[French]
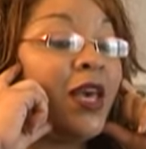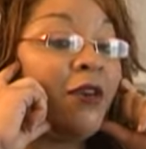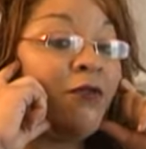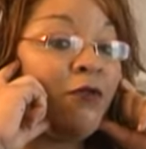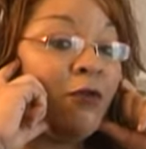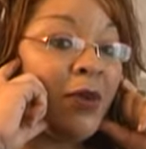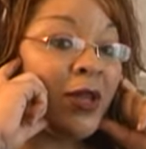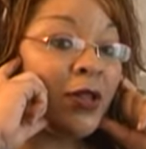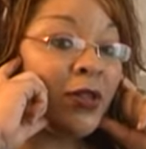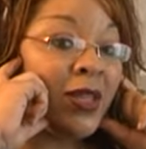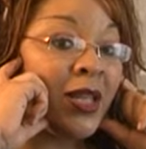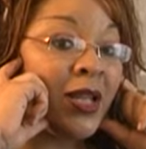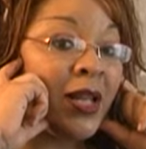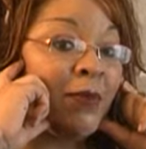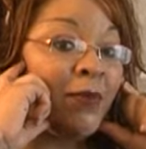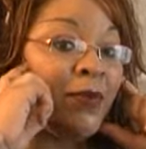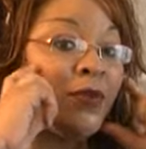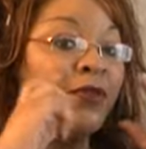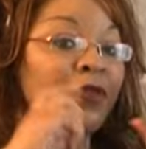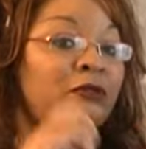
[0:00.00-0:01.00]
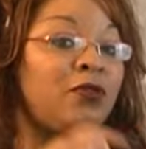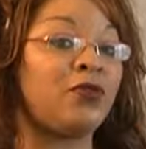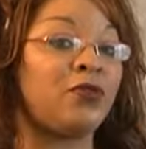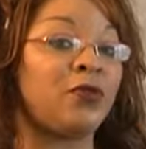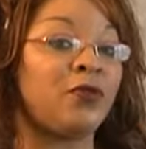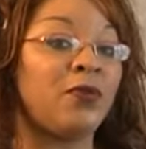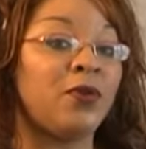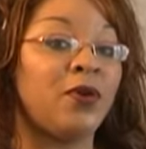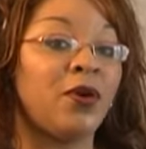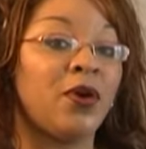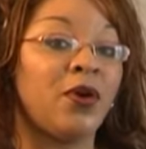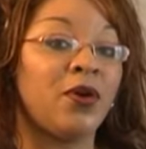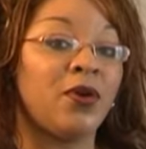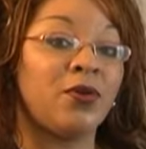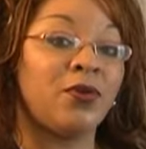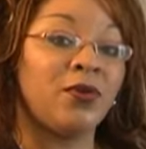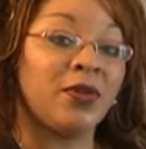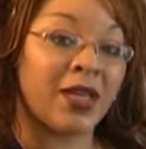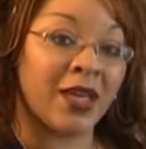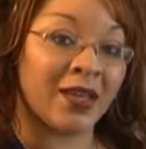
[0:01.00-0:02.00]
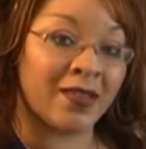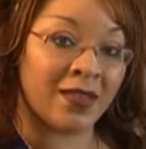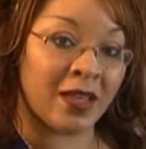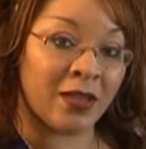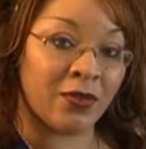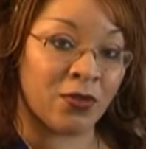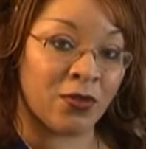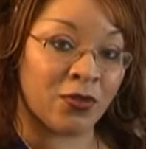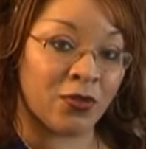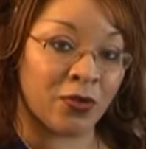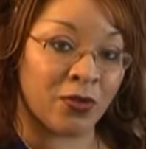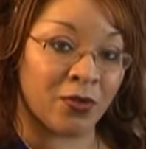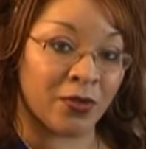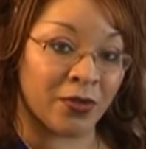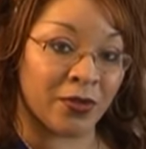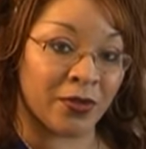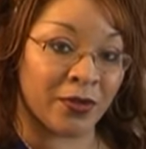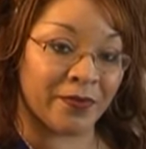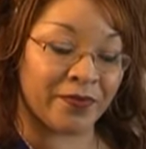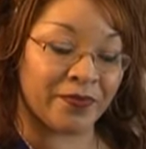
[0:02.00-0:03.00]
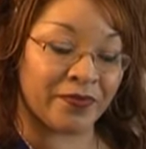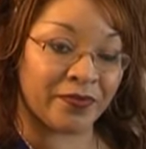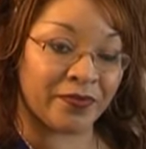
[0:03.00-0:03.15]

Et vous maintenez la position une quinzaine de secondes.